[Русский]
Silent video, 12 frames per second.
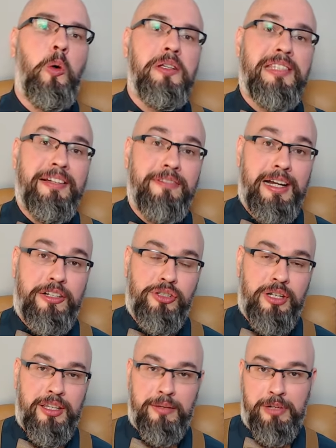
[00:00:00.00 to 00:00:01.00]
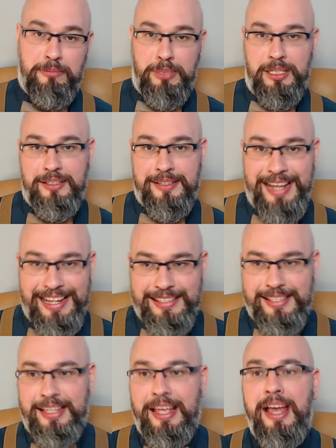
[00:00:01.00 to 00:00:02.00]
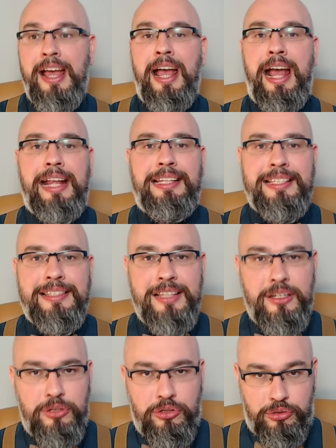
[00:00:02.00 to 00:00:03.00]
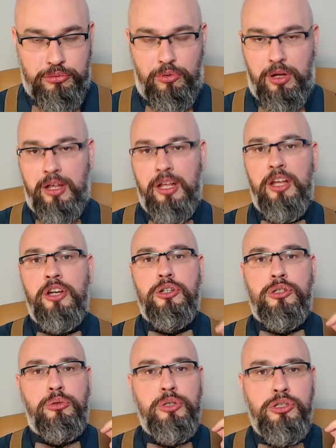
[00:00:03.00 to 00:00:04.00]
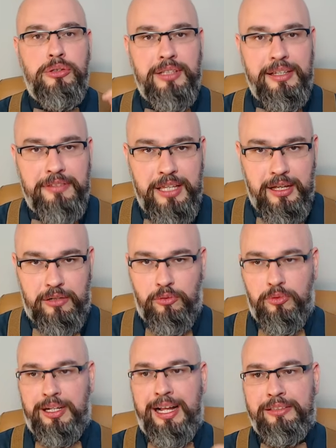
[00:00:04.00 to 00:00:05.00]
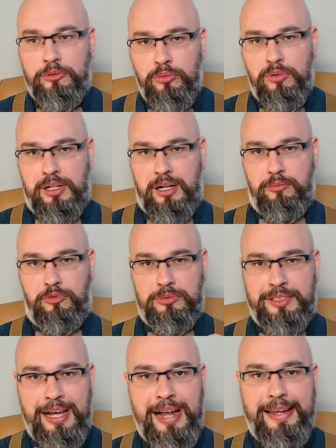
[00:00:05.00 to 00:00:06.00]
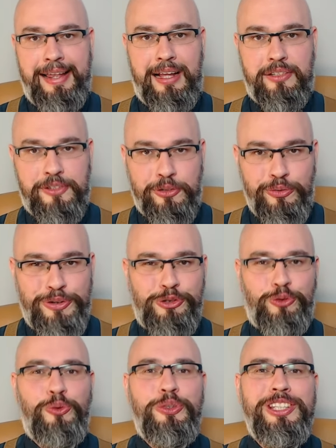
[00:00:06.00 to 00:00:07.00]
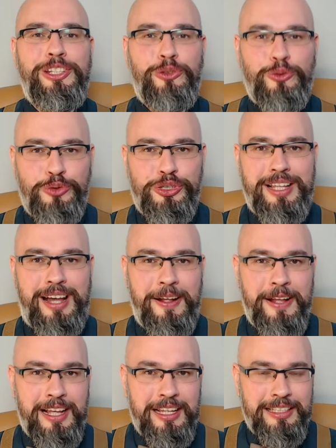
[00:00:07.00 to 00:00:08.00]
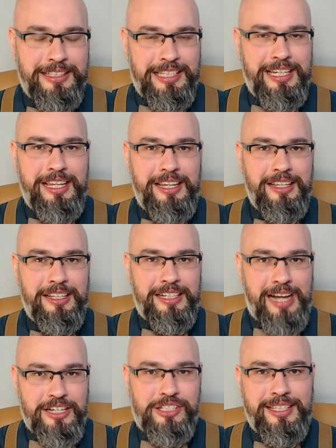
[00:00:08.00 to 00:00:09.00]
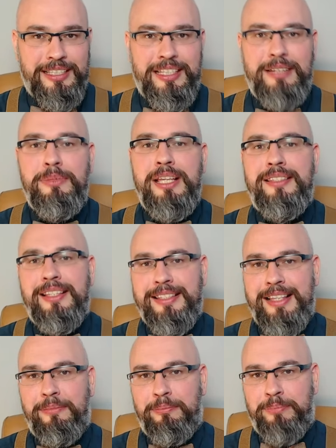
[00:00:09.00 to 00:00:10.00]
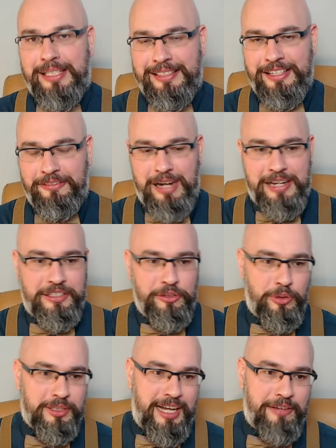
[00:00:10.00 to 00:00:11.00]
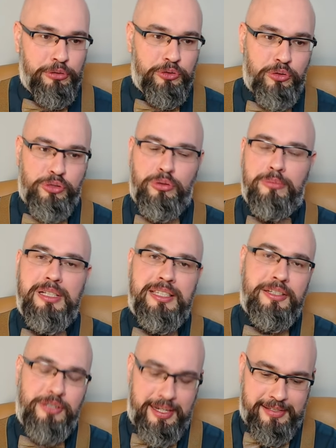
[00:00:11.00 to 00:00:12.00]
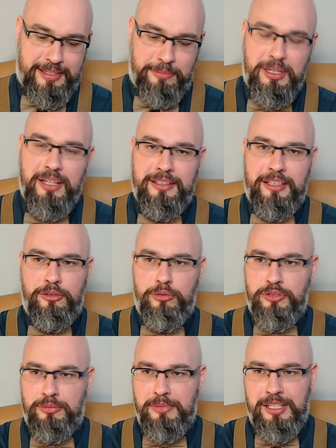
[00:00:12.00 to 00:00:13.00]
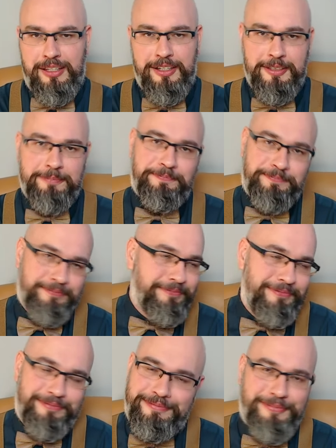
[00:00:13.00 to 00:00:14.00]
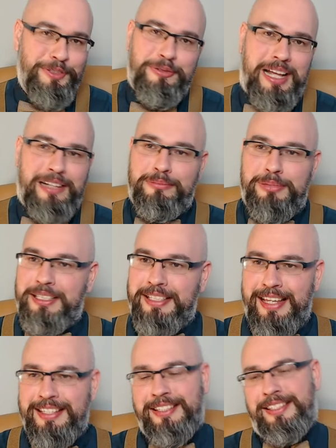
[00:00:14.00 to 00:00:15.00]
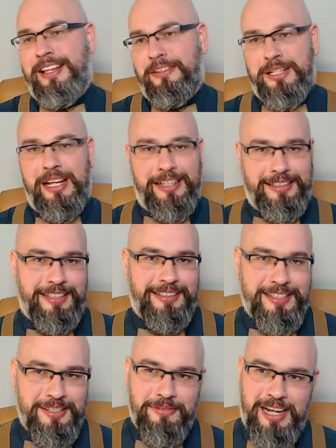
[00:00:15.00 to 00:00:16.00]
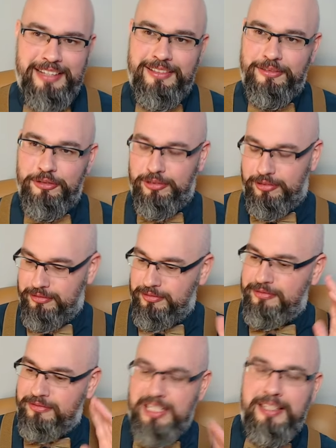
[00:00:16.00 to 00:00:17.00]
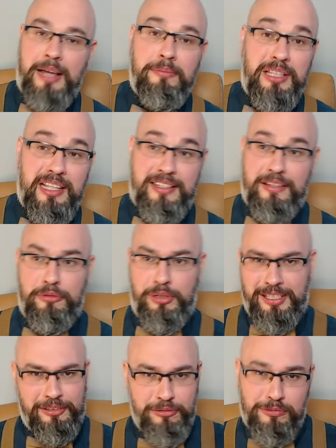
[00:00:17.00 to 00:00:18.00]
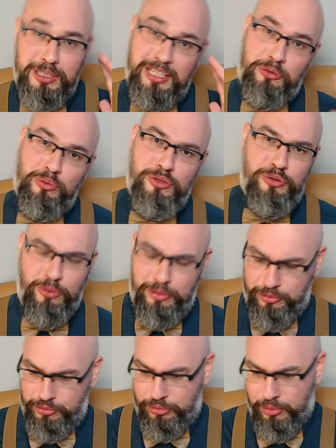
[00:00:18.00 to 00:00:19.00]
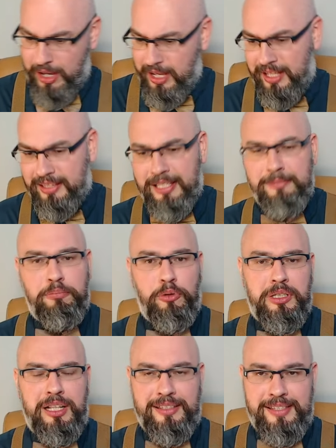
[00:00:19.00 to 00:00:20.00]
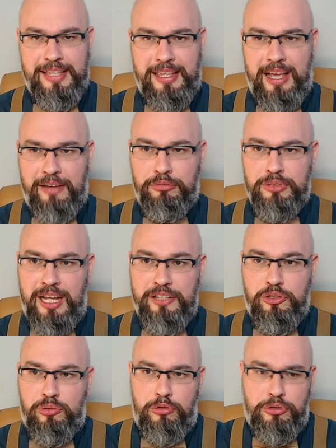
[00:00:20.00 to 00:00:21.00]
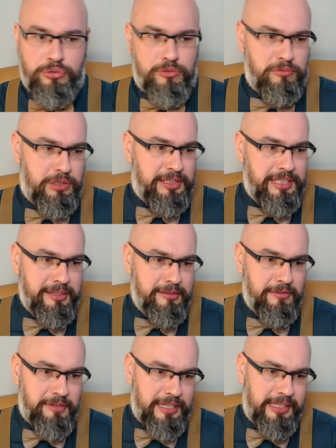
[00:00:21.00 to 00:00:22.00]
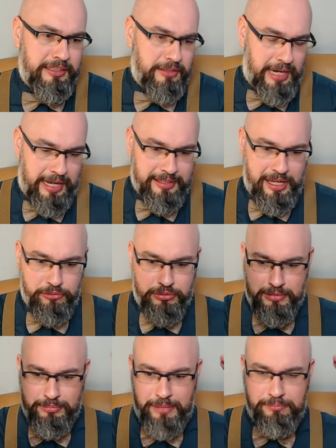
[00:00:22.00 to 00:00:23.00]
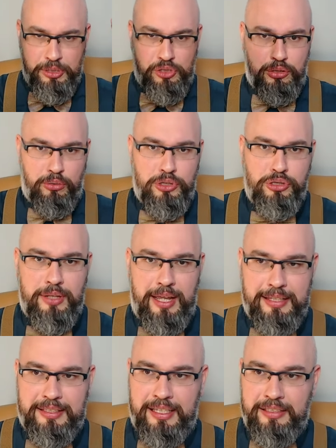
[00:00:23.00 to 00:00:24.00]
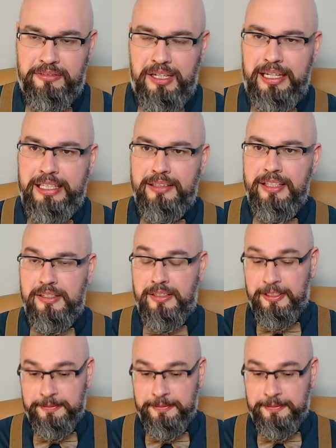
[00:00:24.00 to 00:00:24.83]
завершения мобилизации. Это значит что? Что человеку, которому дали отсрочку, не нужно три каждые три месяца продлевать ее. Да, вот то, что мы сейчас там над людьми ну, как бы, я не знаю, как это назвать, но вы сами назовете. Ну, вот эту историю, что ты подал заяву на отсрочку, вот ты инвалид, она у тебя бессрочная, это инвалидность.